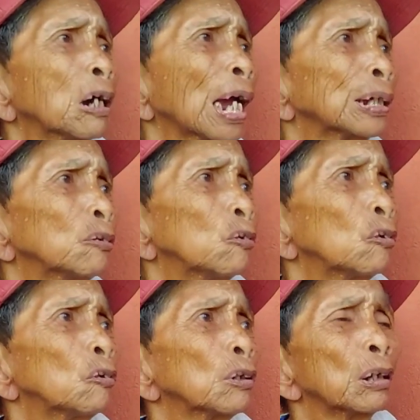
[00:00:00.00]
Gulay? Eh,
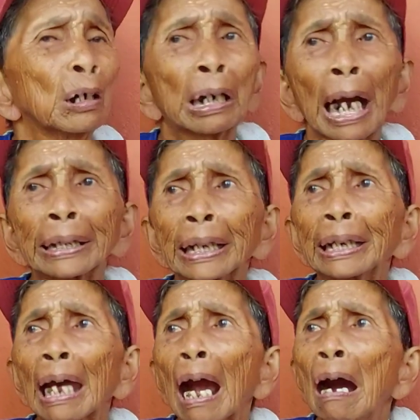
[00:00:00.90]

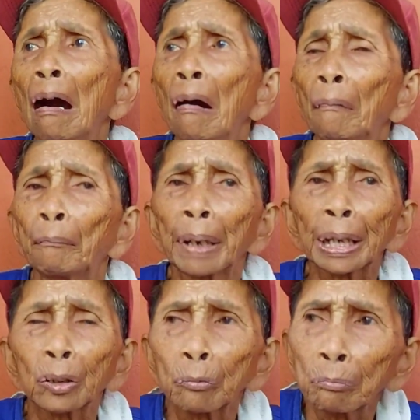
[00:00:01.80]
kanina, oh.
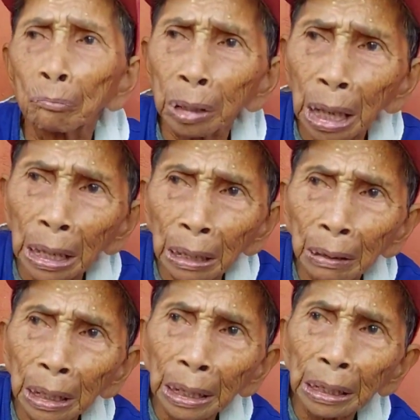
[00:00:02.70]
mayroong
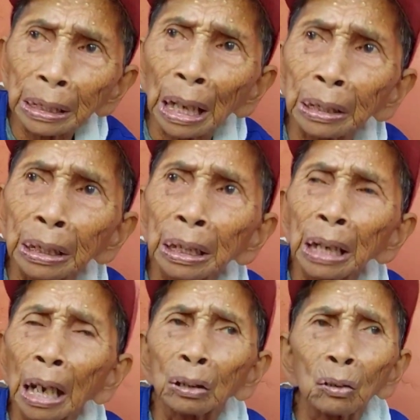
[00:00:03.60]
dalang isda si
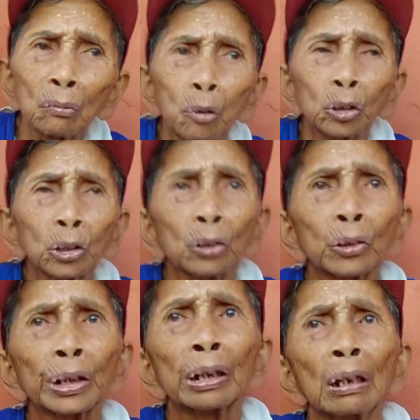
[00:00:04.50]
ano,
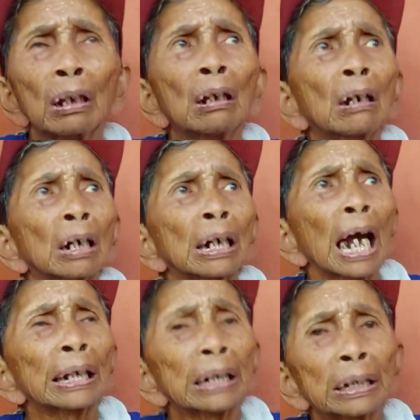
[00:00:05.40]
Butsoy. Oh.
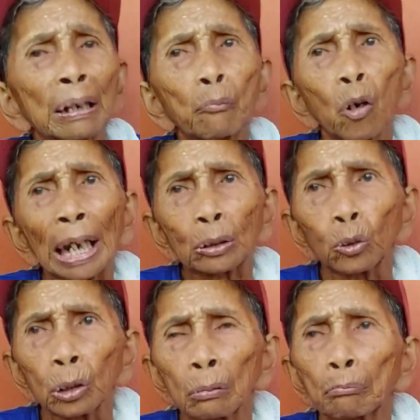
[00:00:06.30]
Galing sa
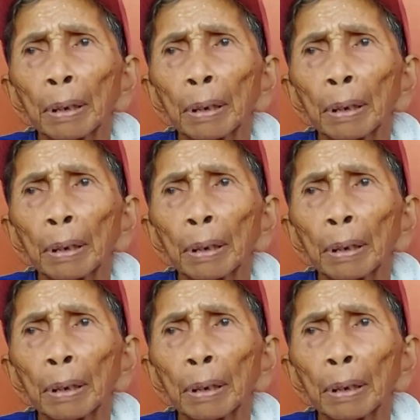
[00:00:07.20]
Bukatot. Oh.